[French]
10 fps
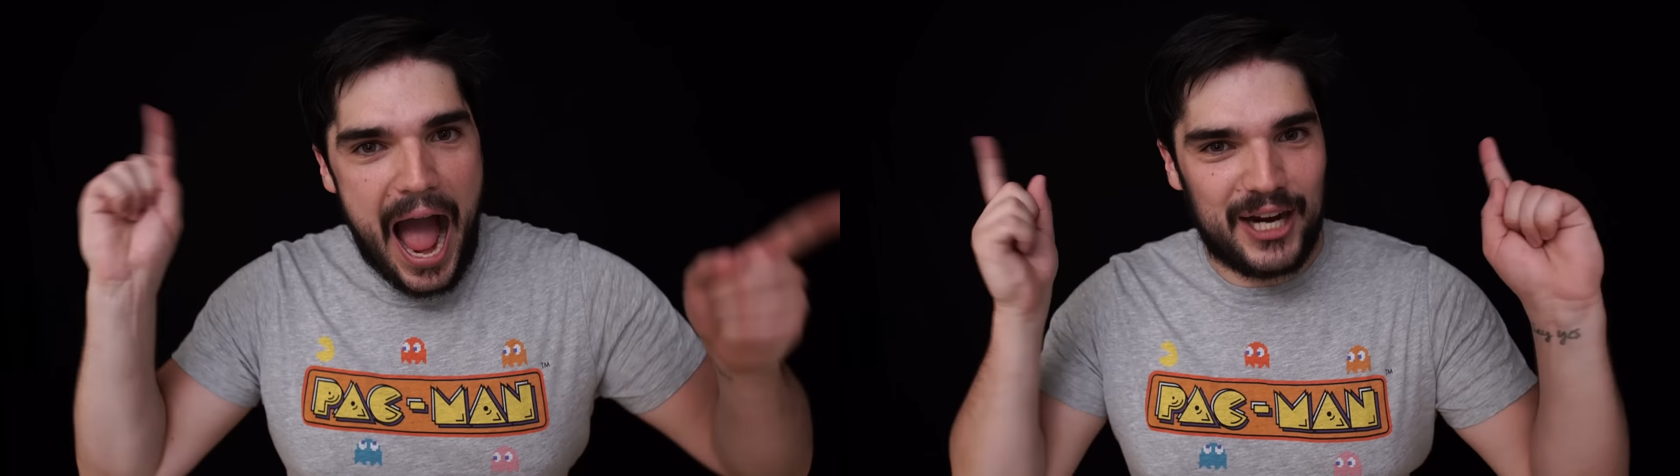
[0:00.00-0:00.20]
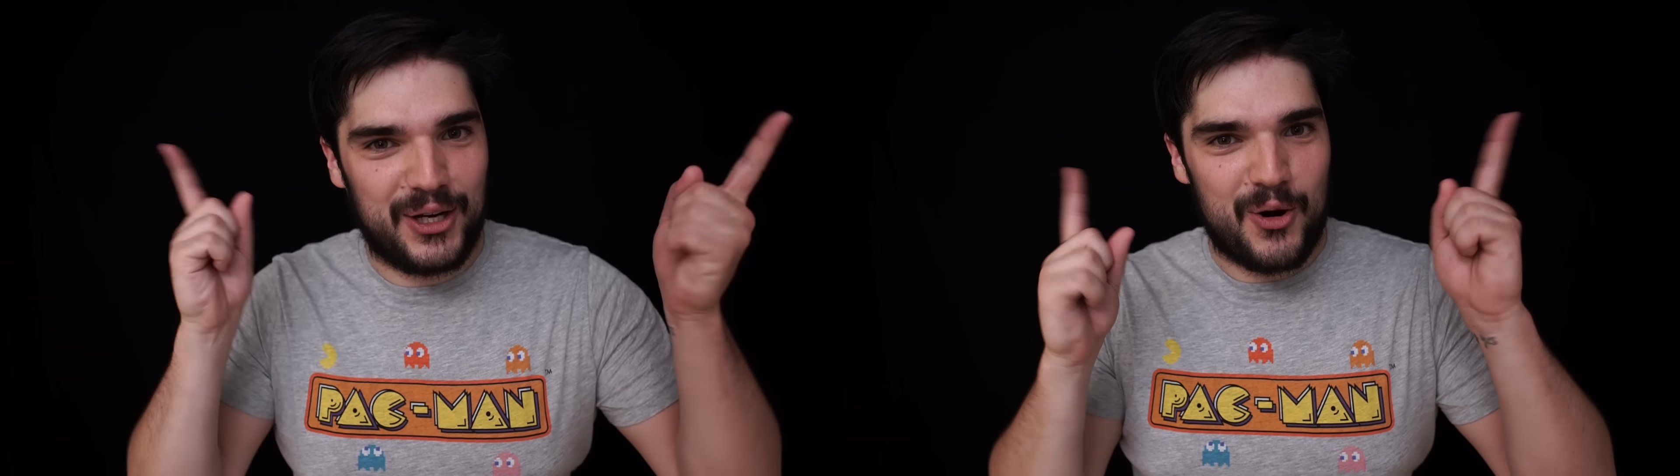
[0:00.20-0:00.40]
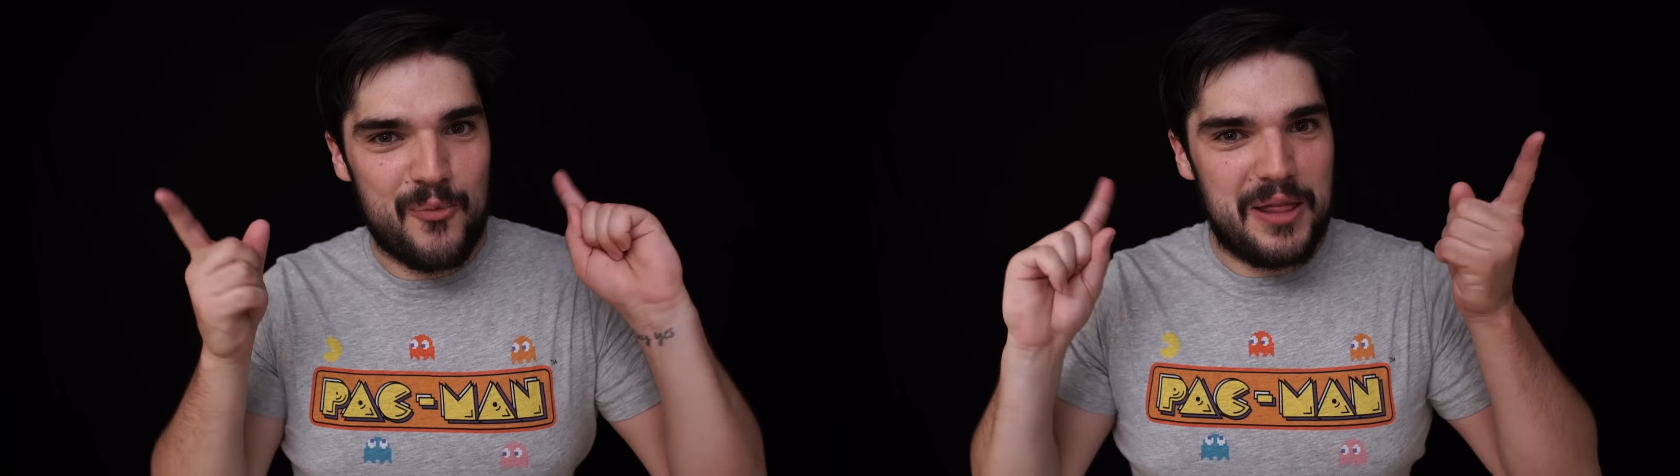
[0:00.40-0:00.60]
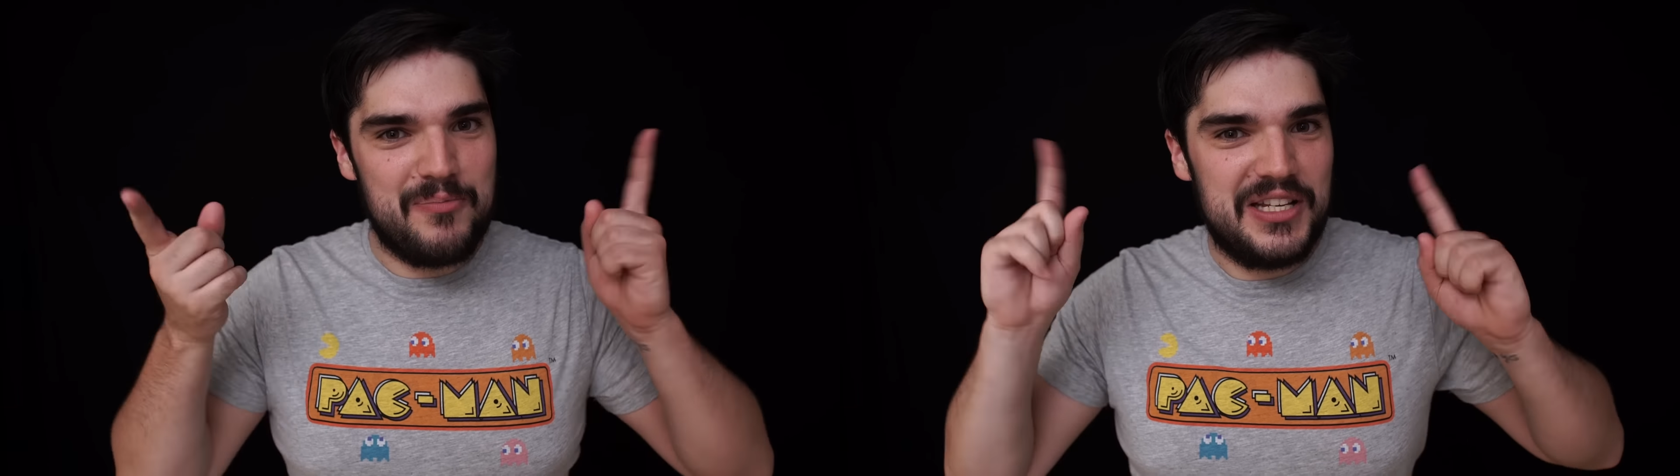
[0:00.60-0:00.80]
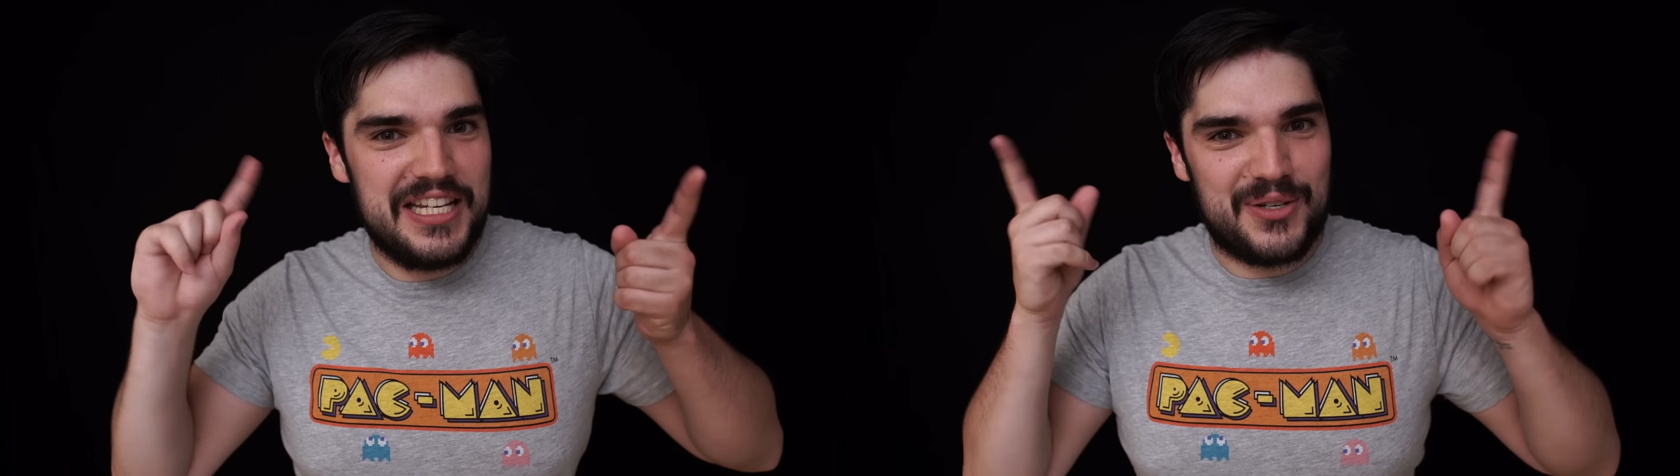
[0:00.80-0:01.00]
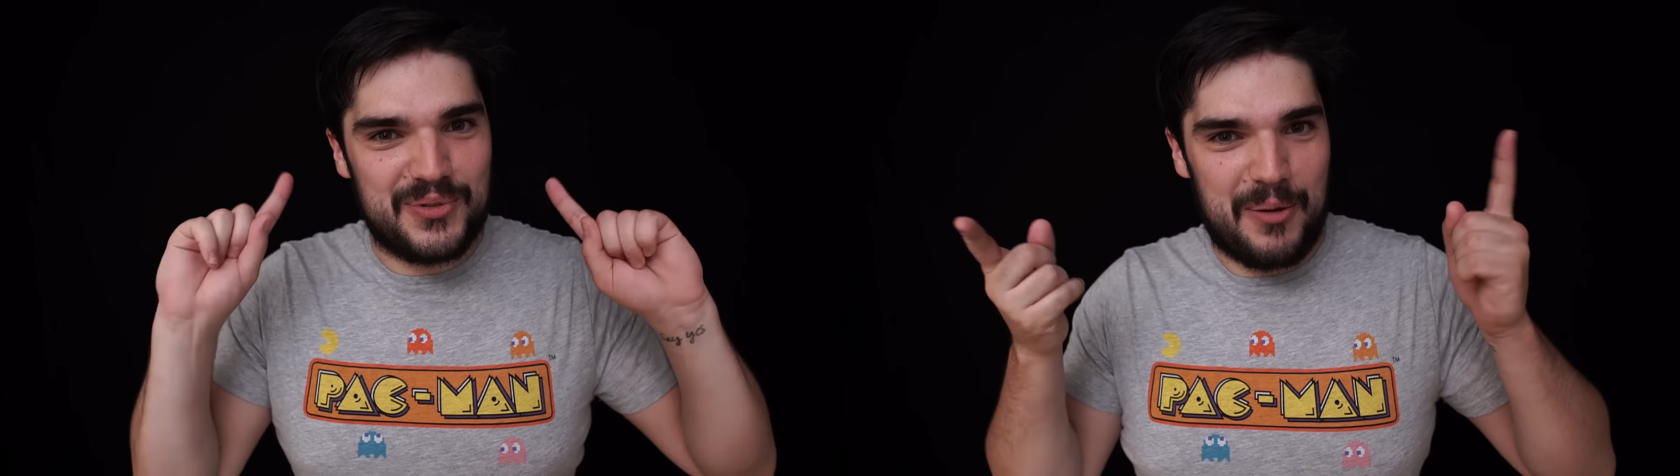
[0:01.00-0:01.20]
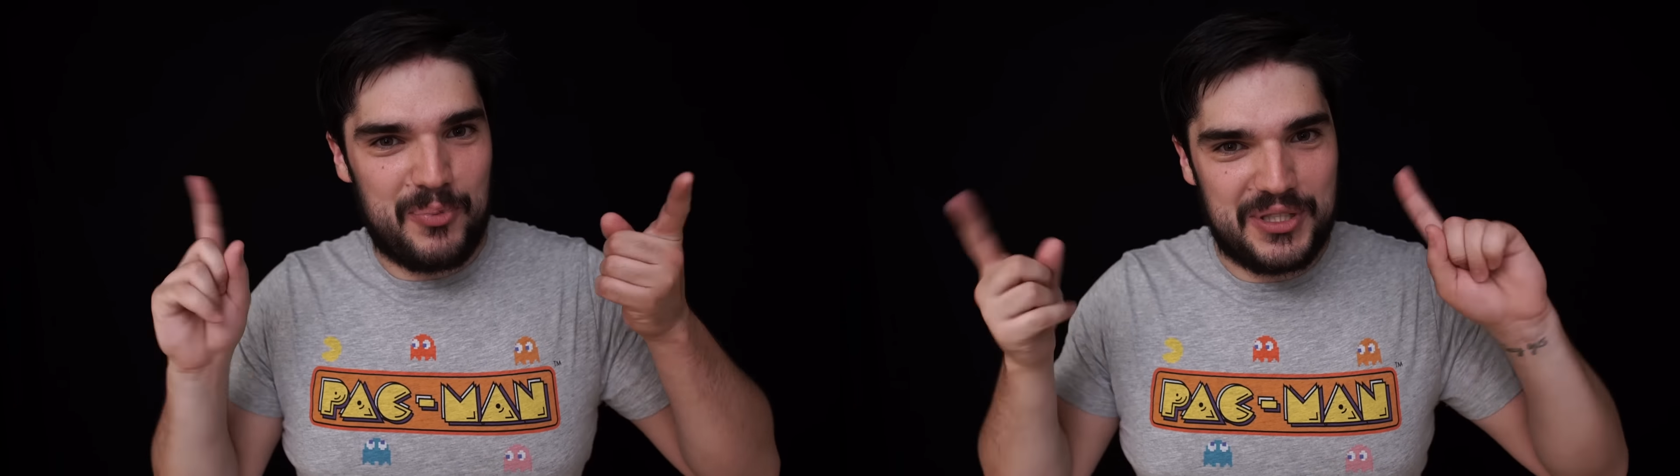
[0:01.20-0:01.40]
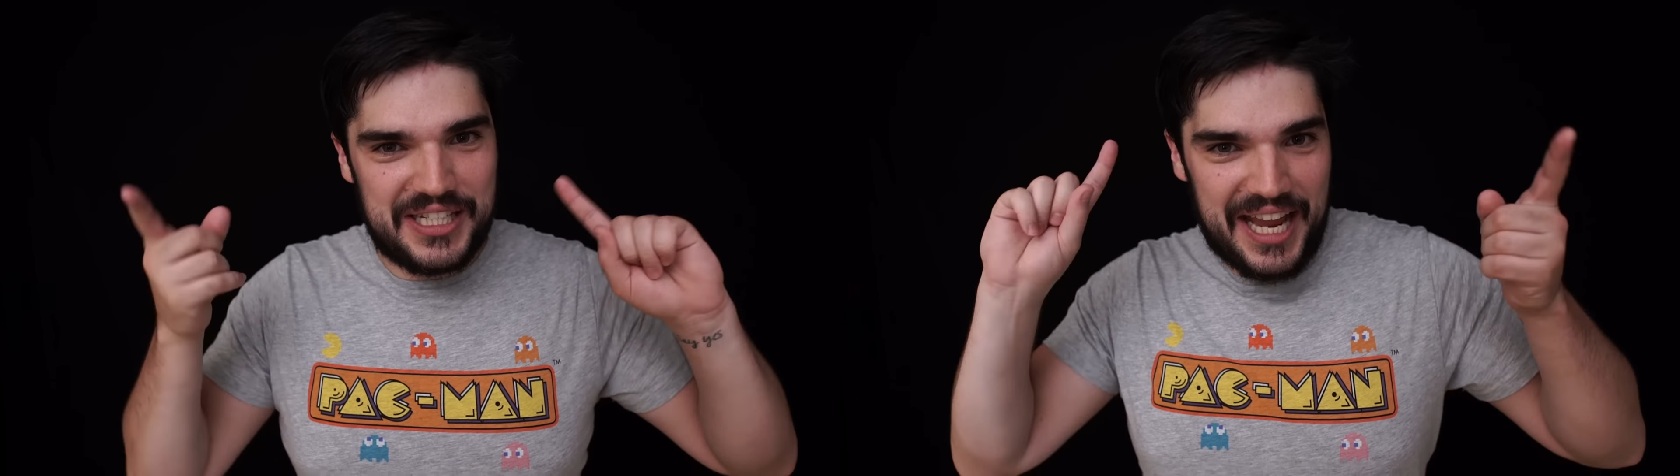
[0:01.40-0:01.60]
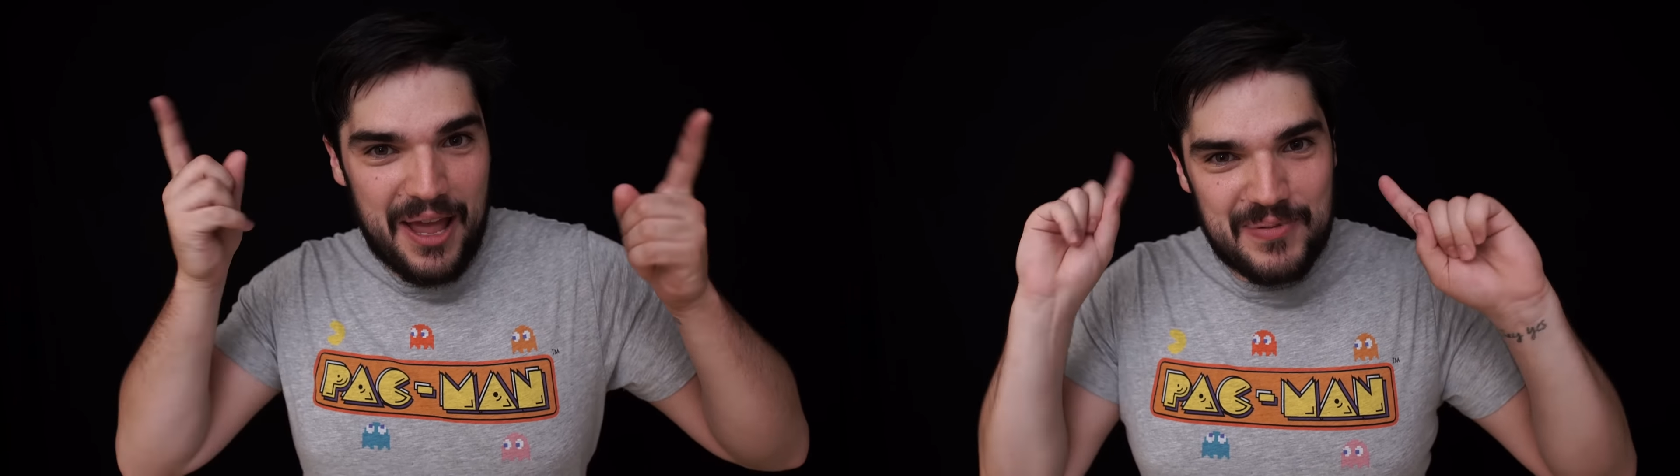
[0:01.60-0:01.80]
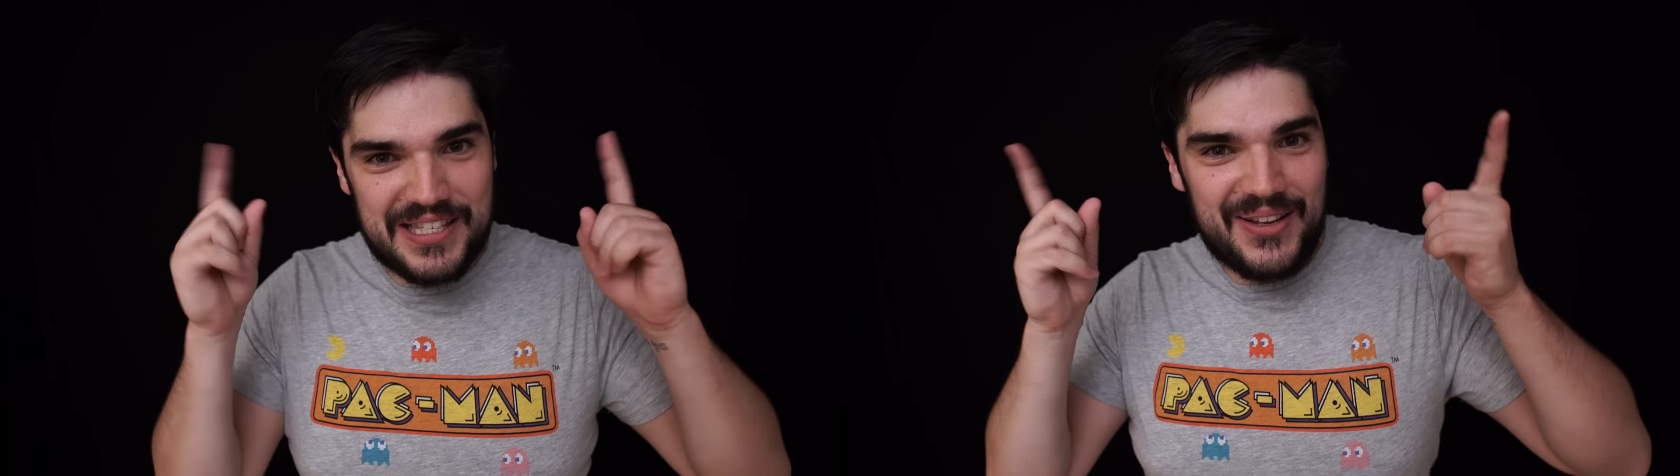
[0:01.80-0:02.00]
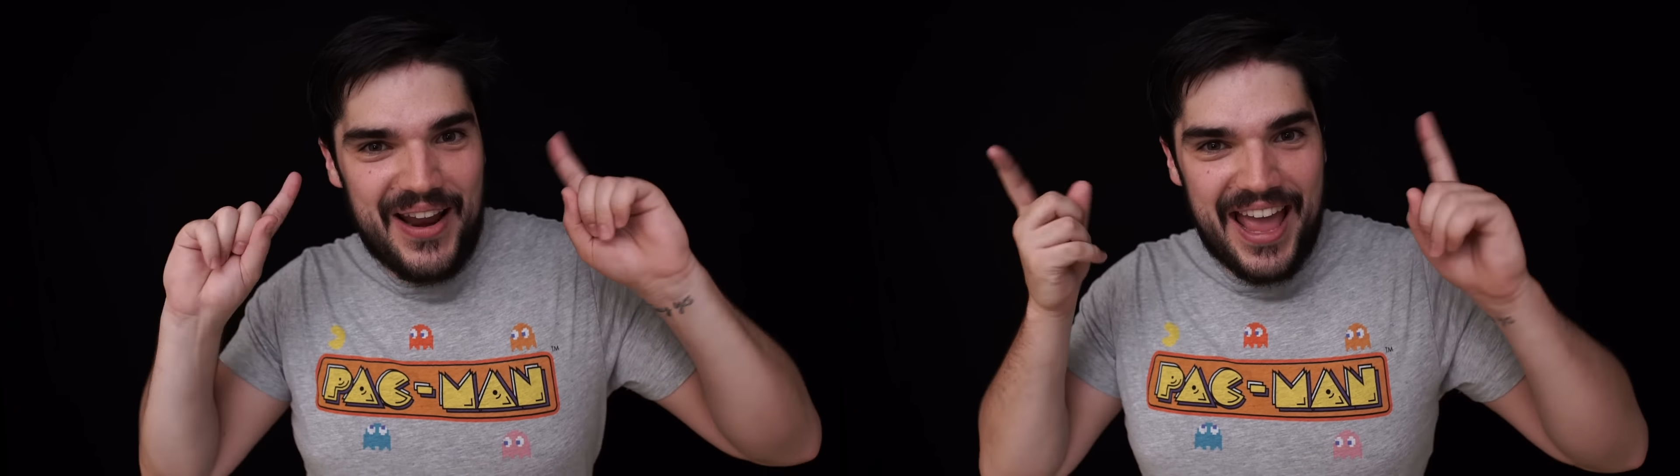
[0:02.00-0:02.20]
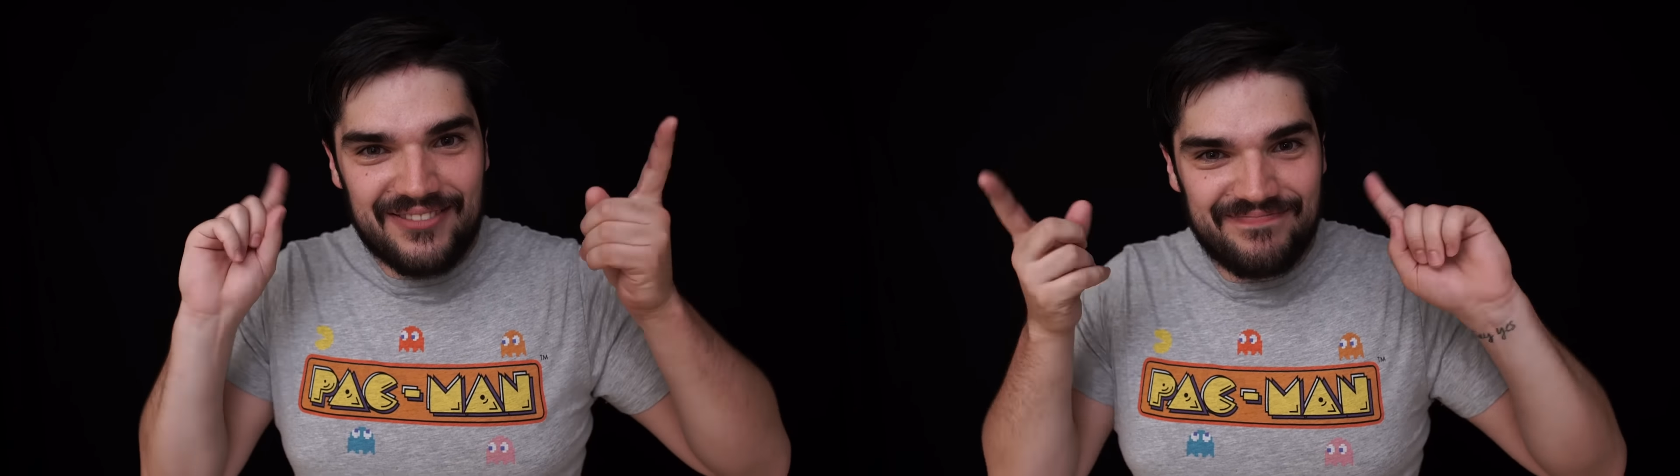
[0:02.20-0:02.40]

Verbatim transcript: À que combien de munitions ça peut tirer un pistolet